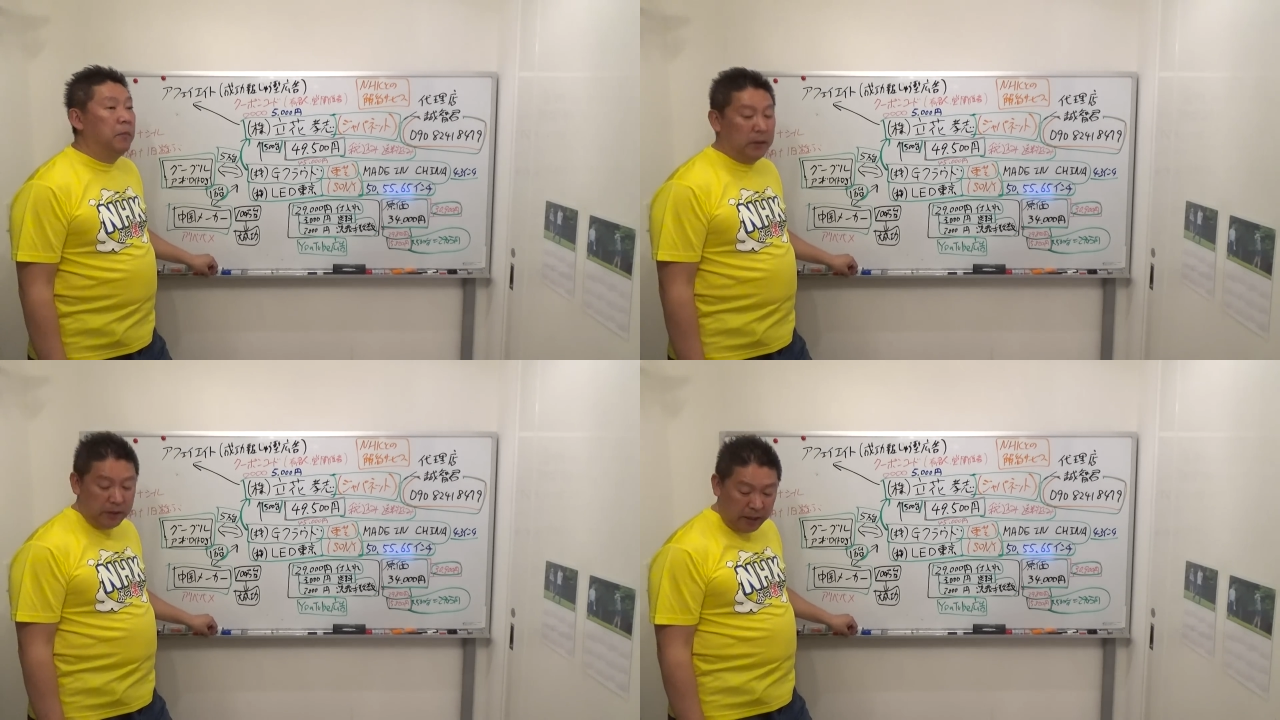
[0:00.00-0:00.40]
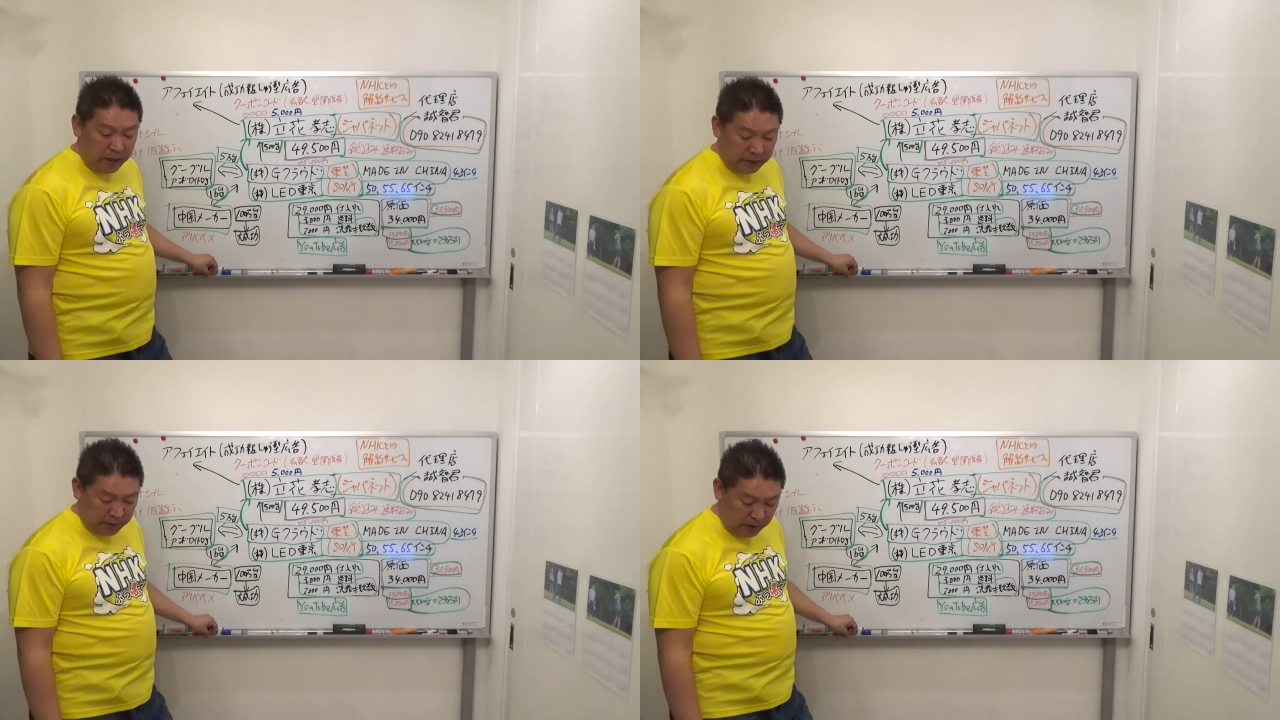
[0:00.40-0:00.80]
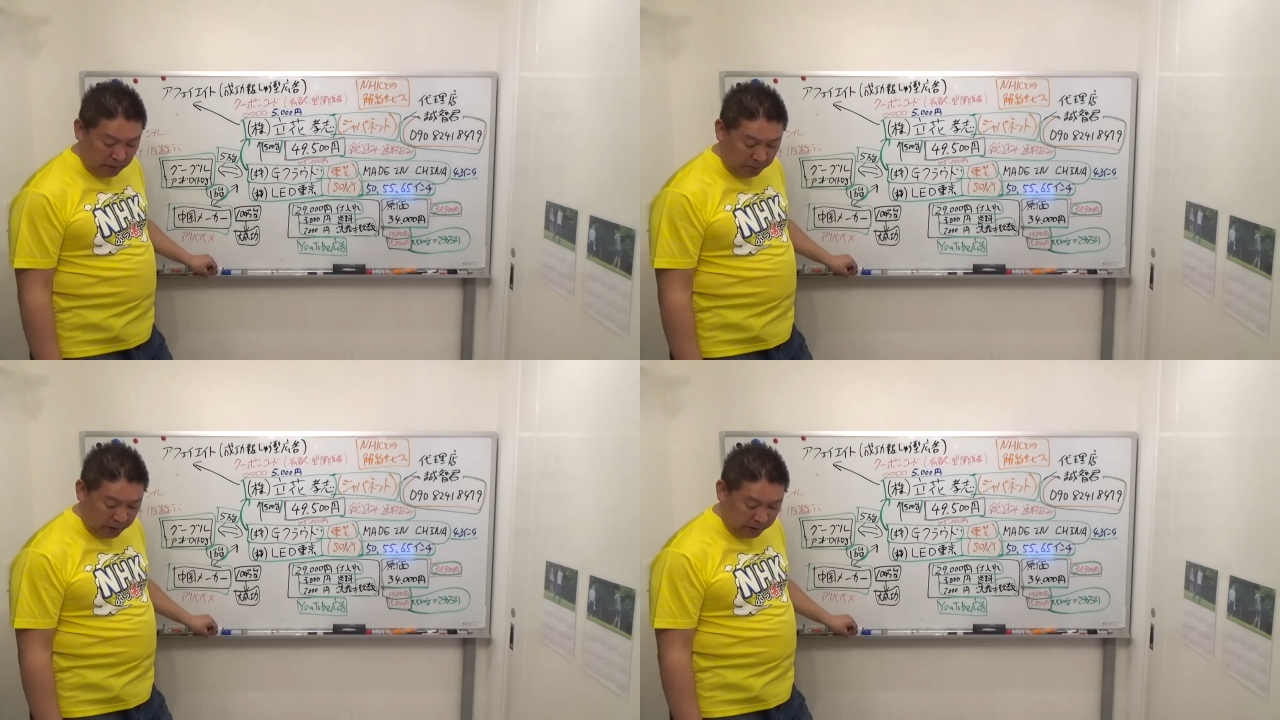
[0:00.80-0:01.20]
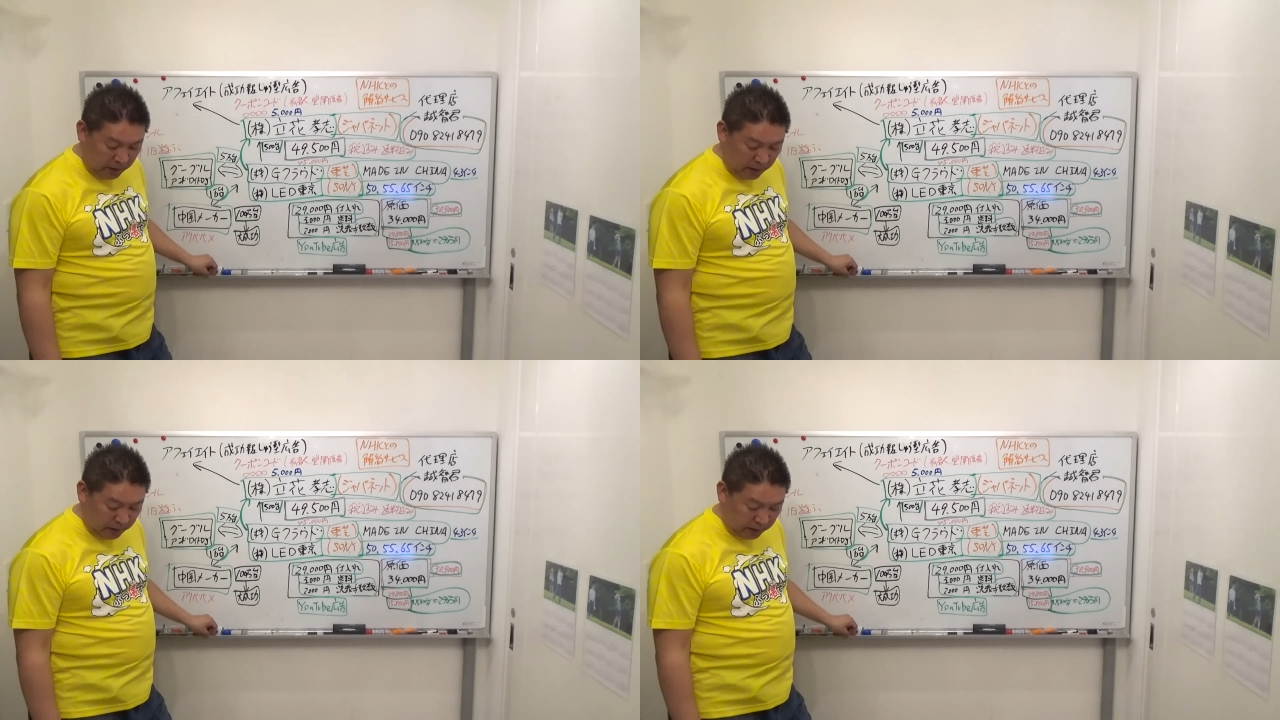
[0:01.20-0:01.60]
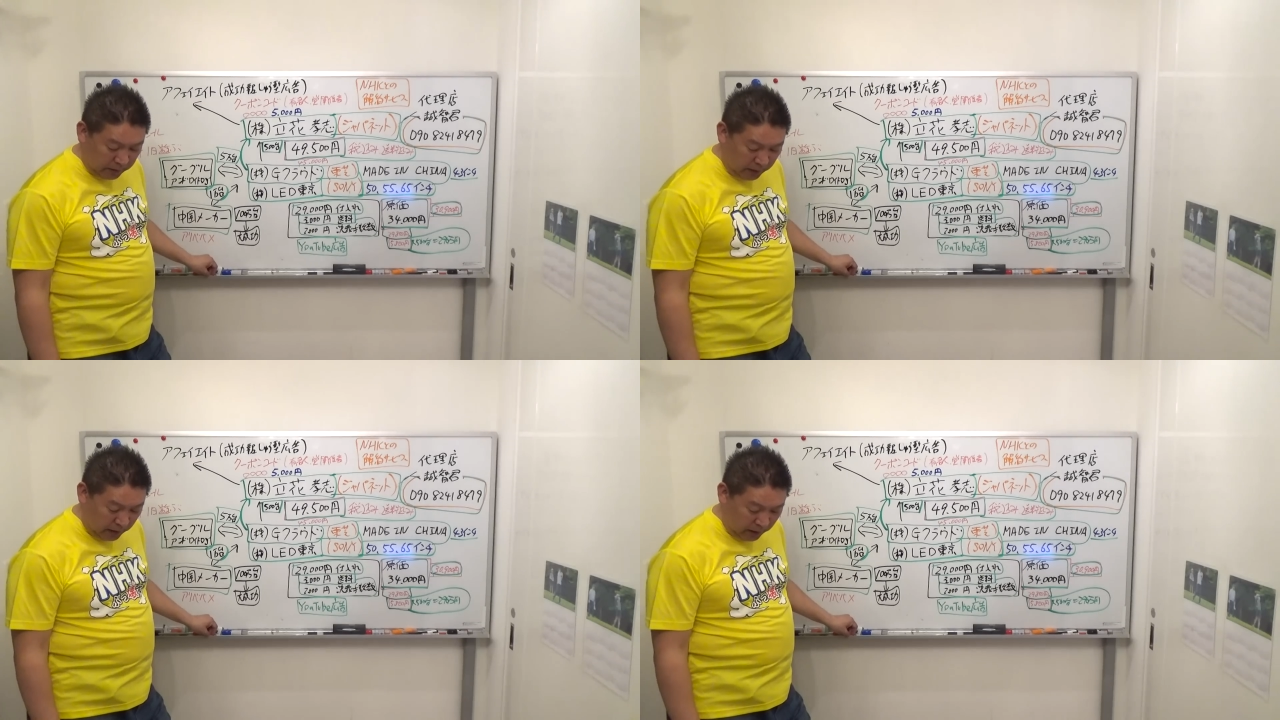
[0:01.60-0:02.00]
JCB さんがで
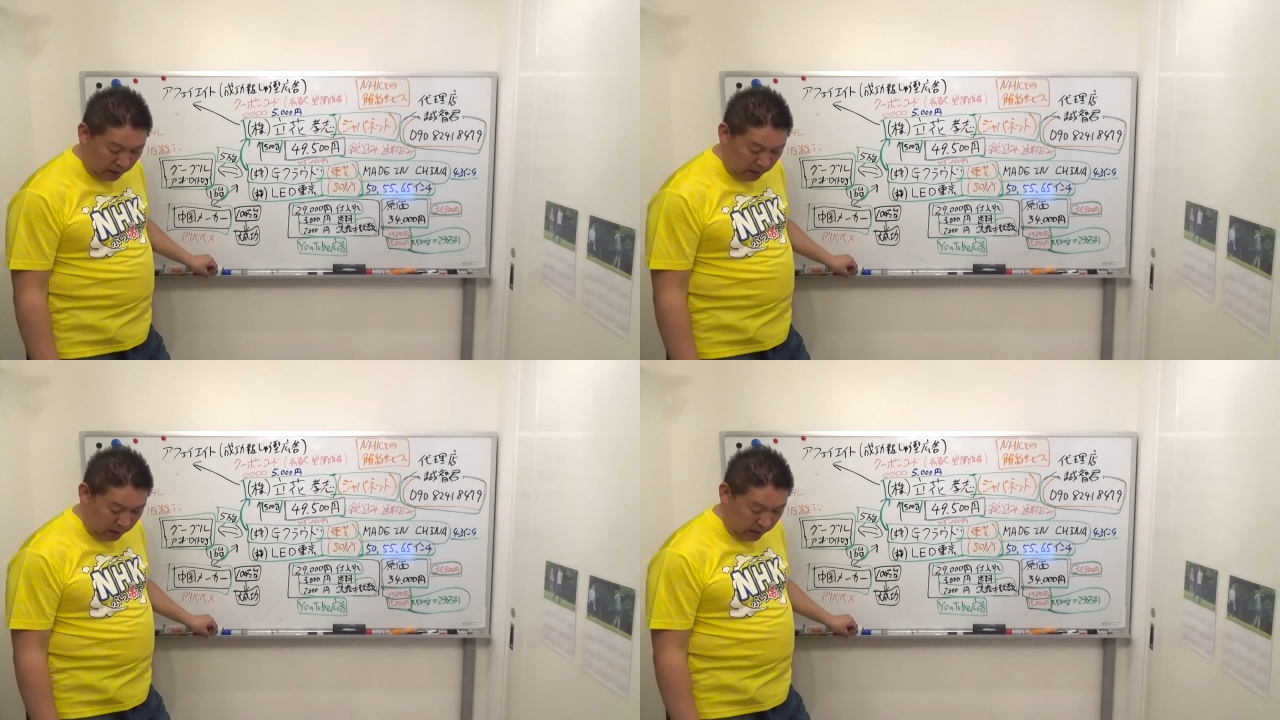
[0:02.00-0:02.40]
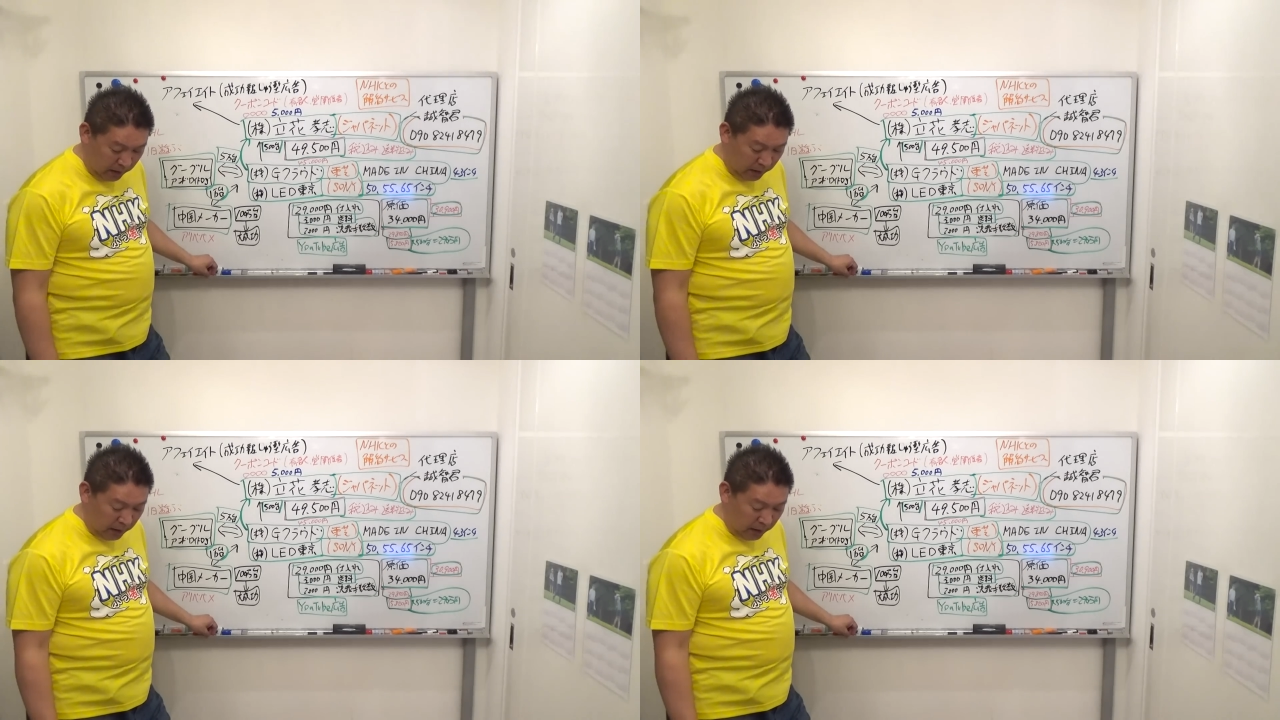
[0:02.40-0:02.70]
すね、使